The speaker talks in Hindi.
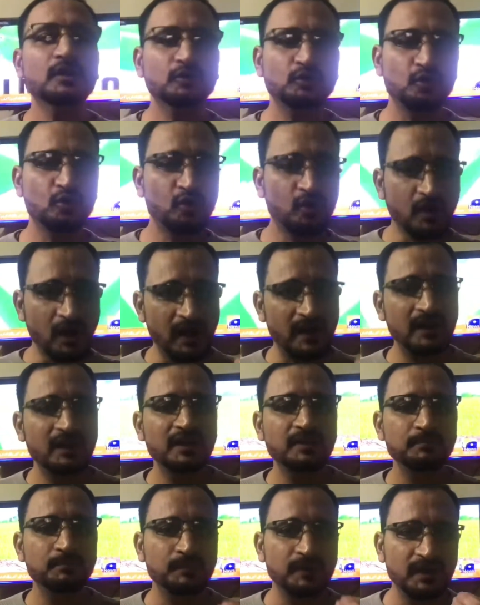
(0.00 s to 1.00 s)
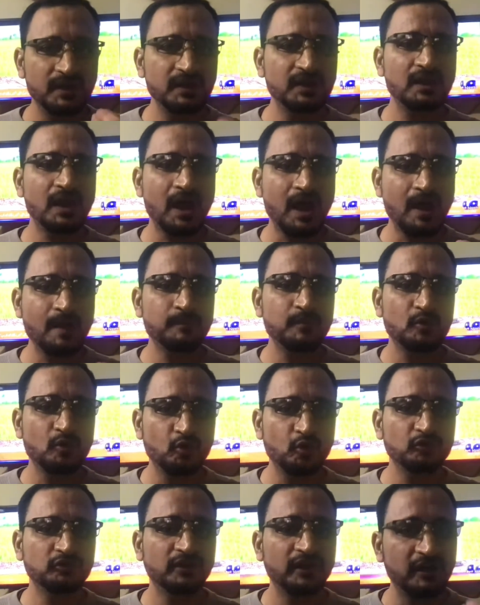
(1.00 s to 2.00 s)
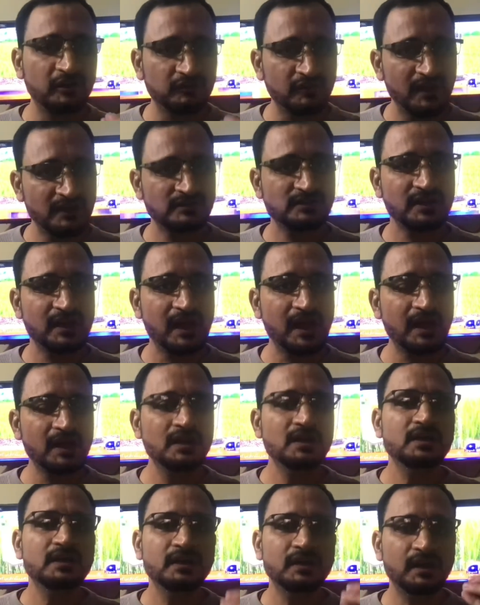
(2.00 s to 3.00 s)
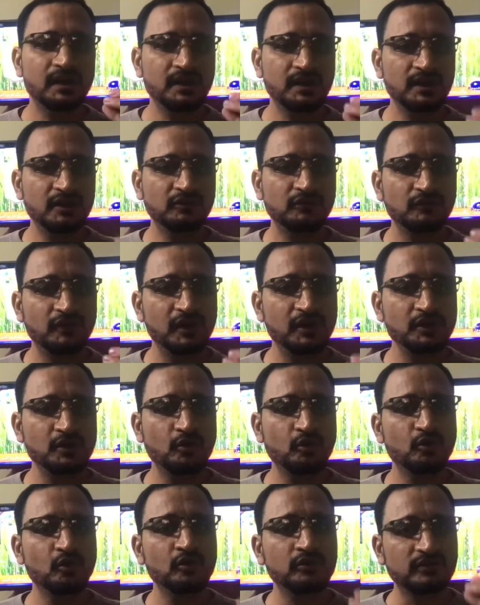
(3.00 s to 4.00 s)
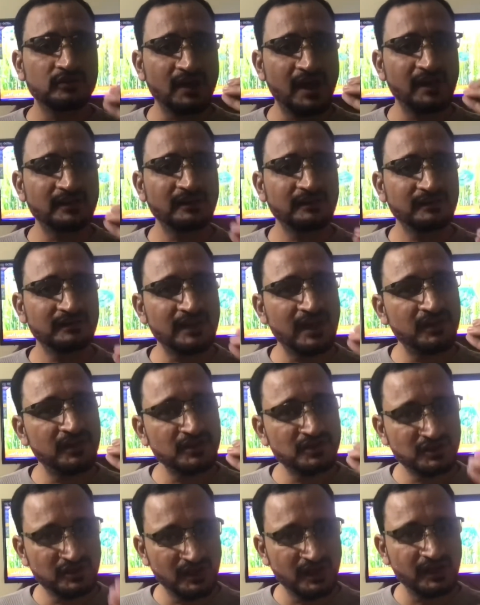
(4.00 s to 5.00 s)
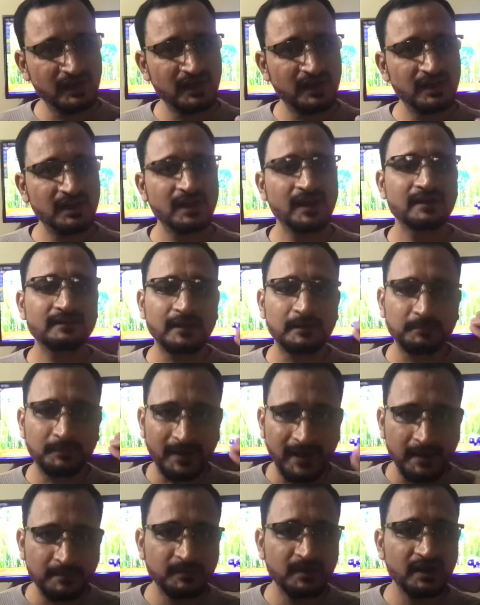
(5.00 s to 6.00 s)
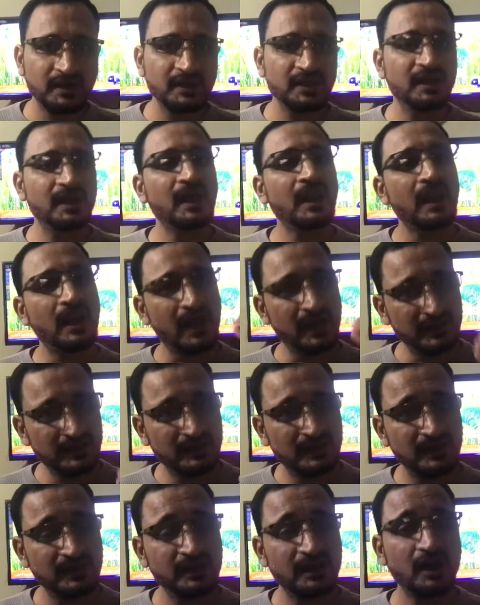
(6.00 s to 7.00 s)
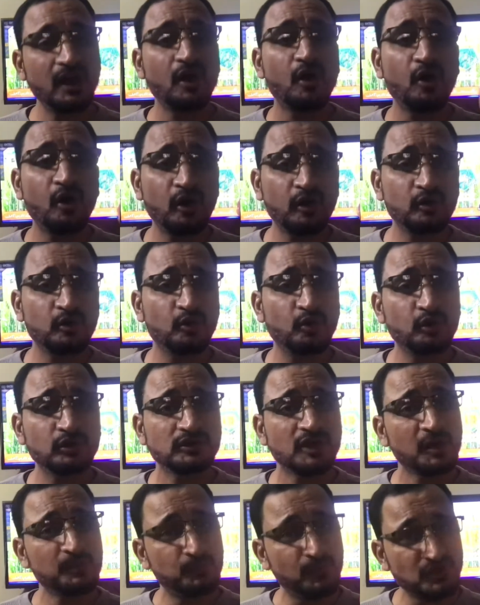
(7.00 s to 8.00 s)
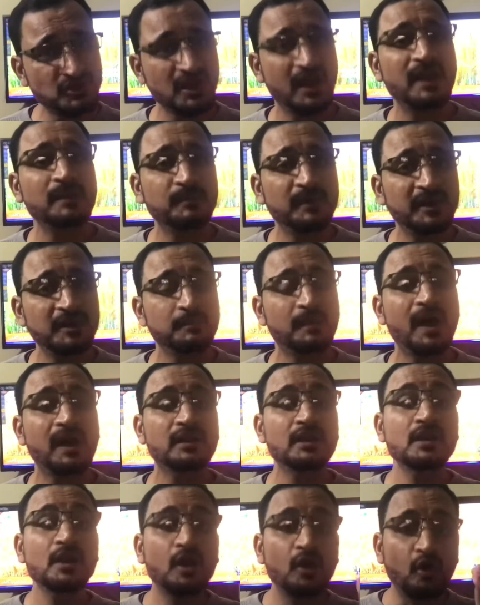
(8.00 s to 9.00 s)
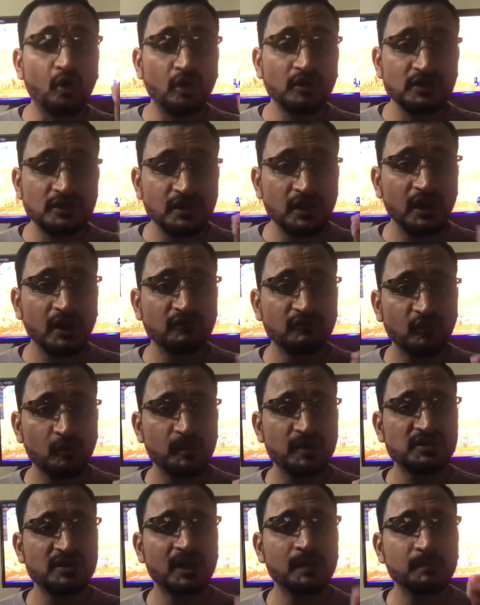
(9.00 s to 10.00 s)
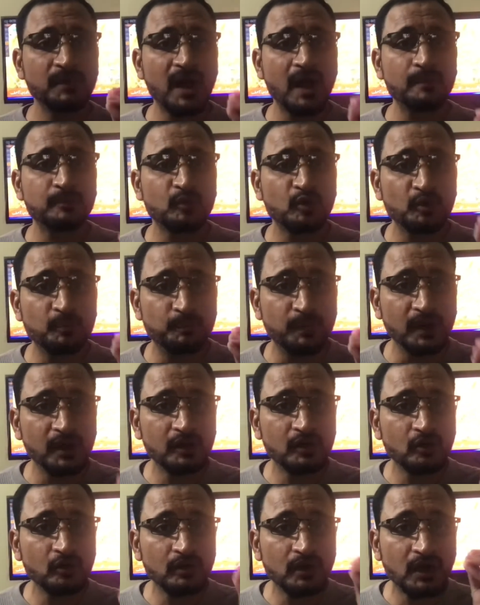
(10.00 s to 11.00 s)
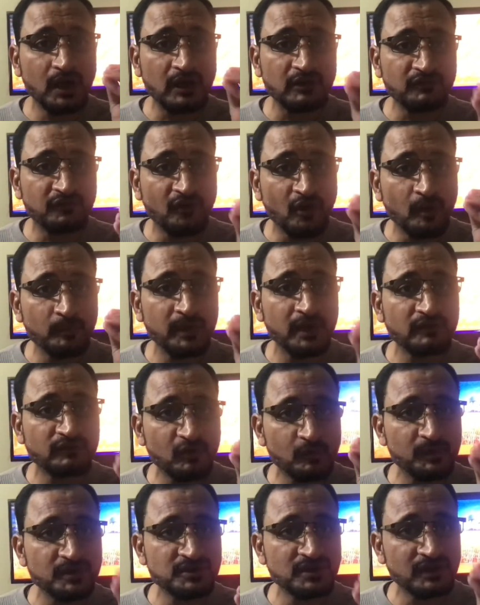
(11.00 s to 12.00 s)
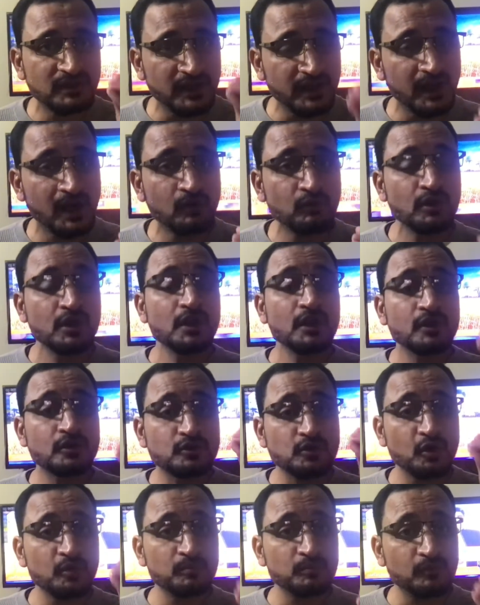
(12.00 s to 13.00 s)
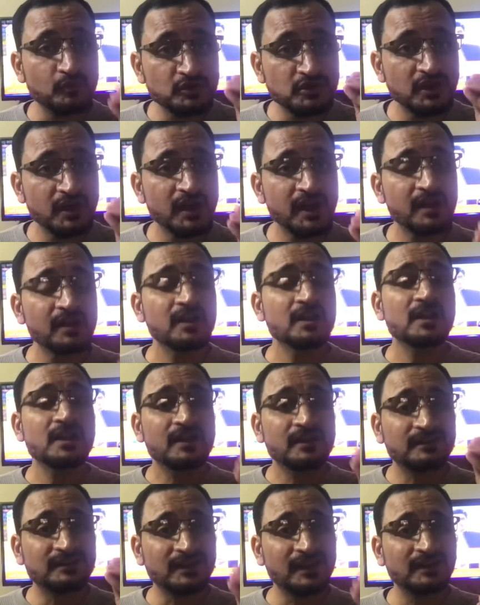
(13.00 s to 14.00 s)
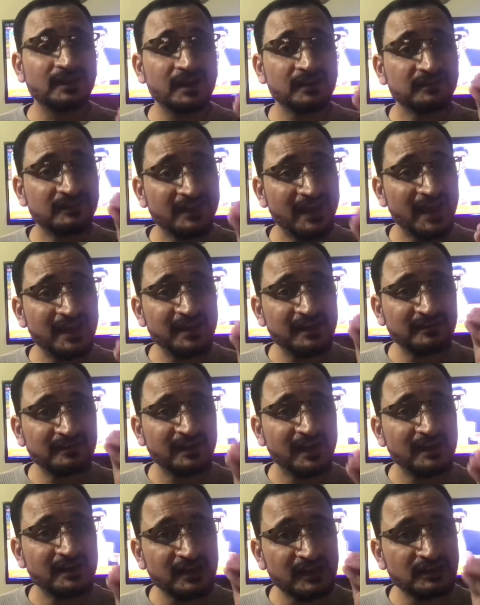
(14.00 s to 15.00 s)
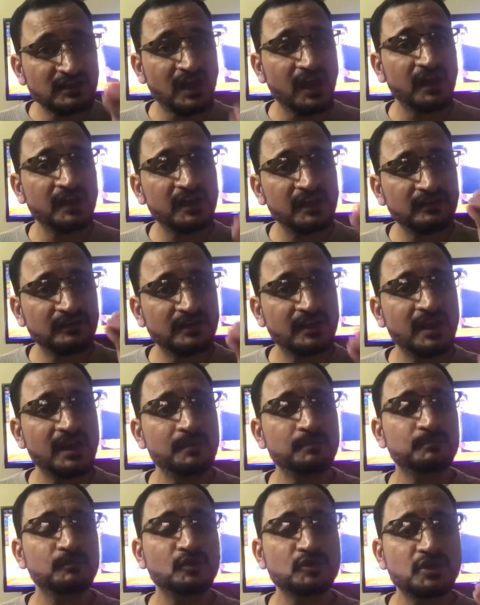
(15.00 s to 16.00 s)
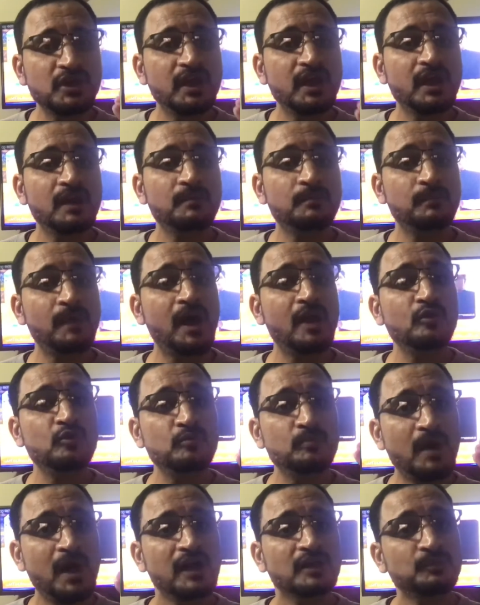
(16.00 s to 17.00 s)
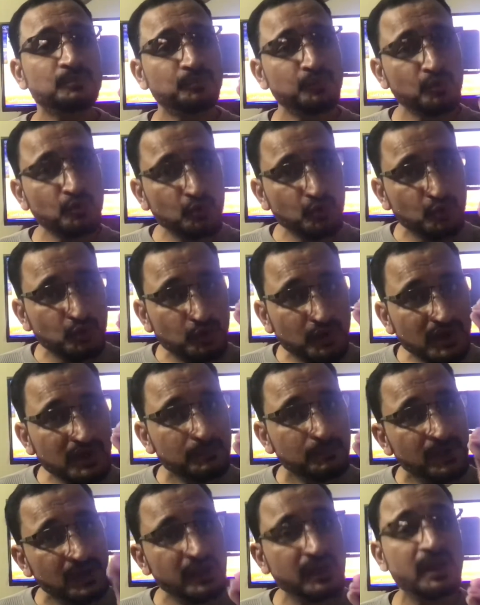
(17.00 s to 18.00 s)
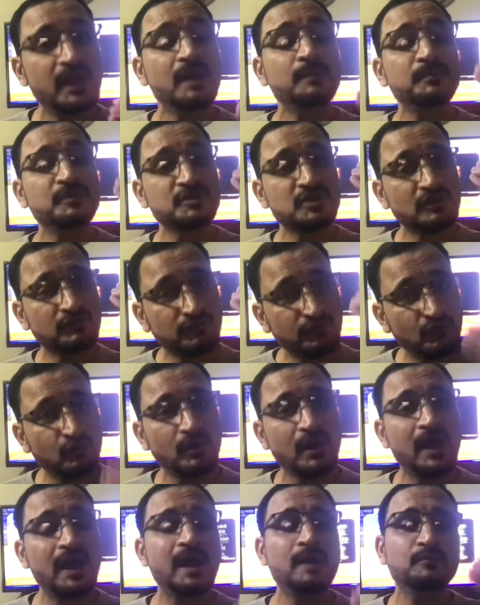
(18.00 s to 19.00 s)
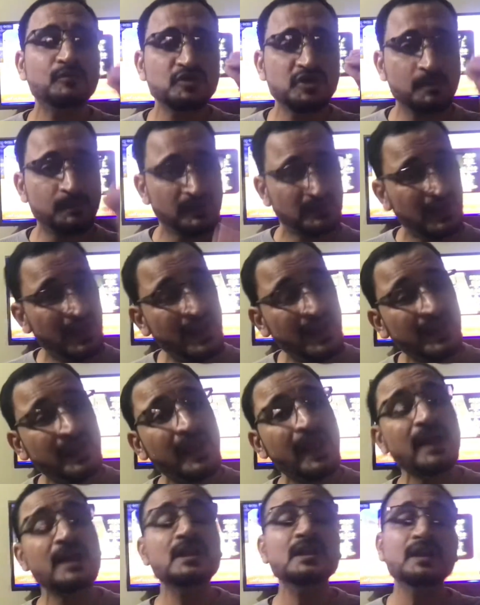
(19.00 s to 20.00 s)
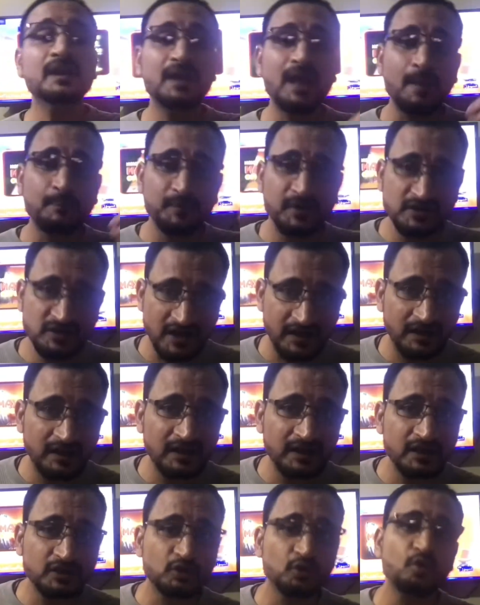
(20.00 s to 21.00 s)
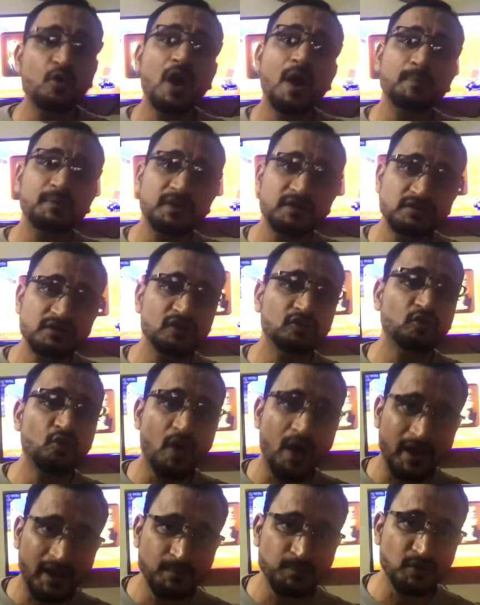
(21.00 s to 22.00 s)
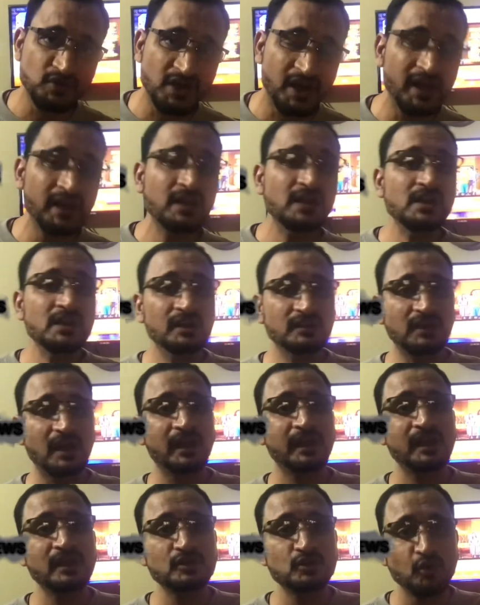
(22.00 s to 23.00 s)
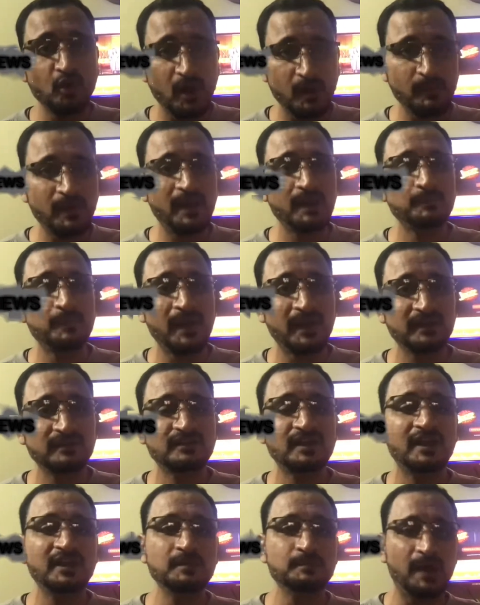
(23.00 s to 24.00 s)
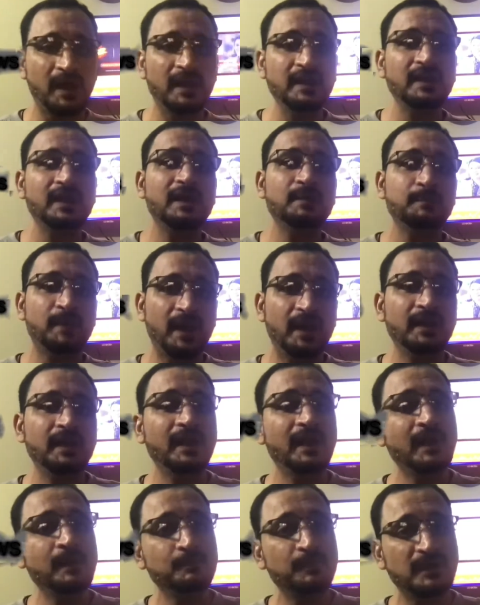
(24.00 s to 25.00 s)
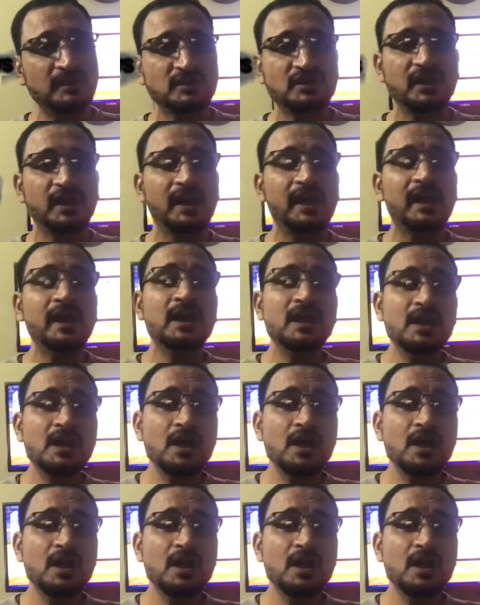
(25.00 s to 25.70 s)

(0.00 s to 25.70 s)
तो काइंडली मेरी आप लोगों से रिक्वेस्ट है यार कि इस वीडियो को ज़्यादा से ज़्यादा शेयर करिएगा सब्सक्राइब करिएगा लाइक करिएगा और लोगों तक पहुँचाएँ मेरी बात और ये इन्फॉर्मेशन मैं आपको बिल्कुल कन्फर्म इन्फॉर्मेशन दे रहा हूँ जो मुझे सदर सी सेंटर थाने से मुझे मालूम पूरी मिली है मुझे फ़ोन आया मुझे बताया गया कि अपने चैनल के थ्रू आप इस चीज़ को आगे पहुँचाएँ ताकि जो हमारे पाकिस्तानी भाई हैं बहनें हैं बच्चे हैं